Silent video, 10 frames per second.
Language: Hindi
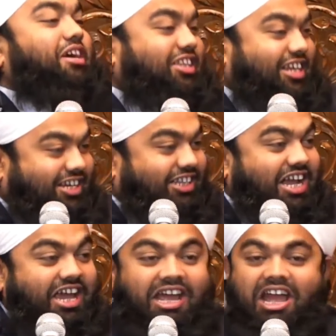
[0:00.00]
वक्त
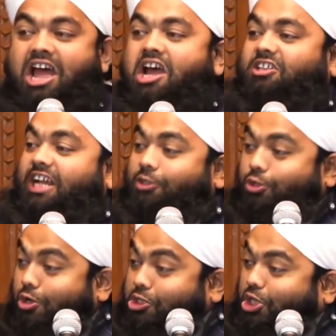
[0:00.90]
लगता है
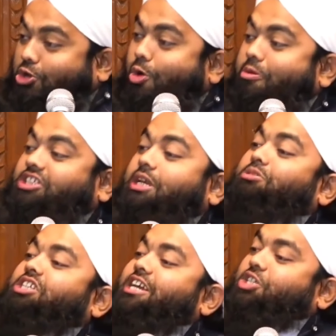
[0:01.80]
तंदुरुस्त को भी
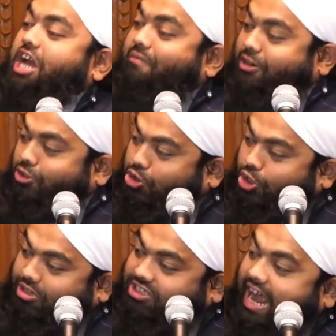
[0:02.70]
सबसे अच्छा वक्त
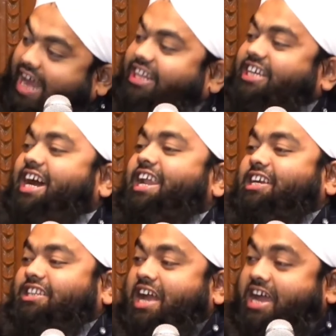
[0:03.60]
सुबह सादिक का
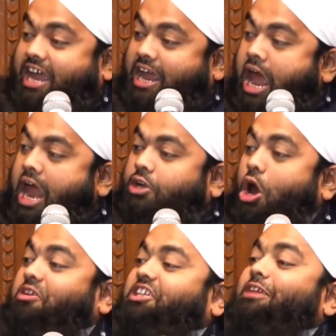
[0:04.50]
लगता है
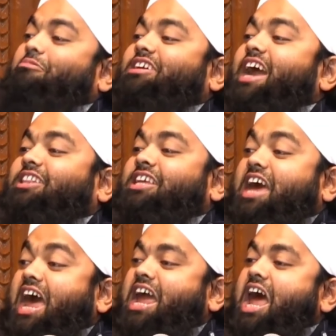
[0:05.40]
डॉक्टर भी कहते
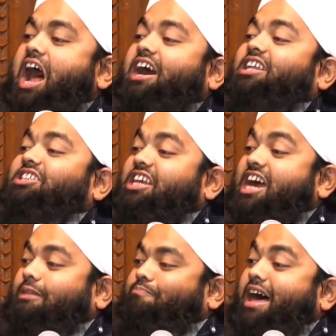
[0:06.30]
हैं अगर
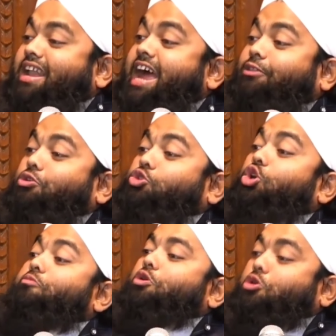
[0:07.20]
सेहत पाना है तो
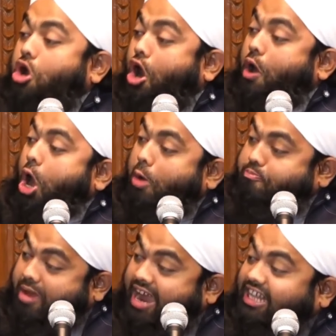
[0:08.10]
सुबह उठो और
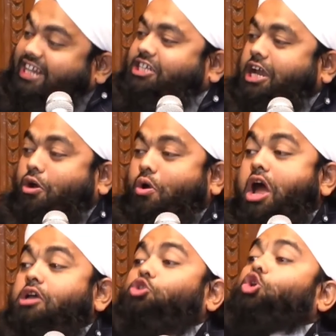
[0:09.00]
पैदल चलो
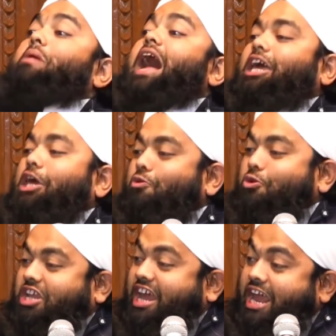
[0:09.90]
सुबह क्यों
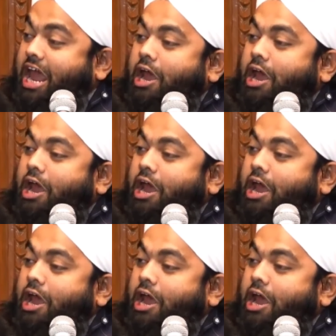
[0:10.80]
उठे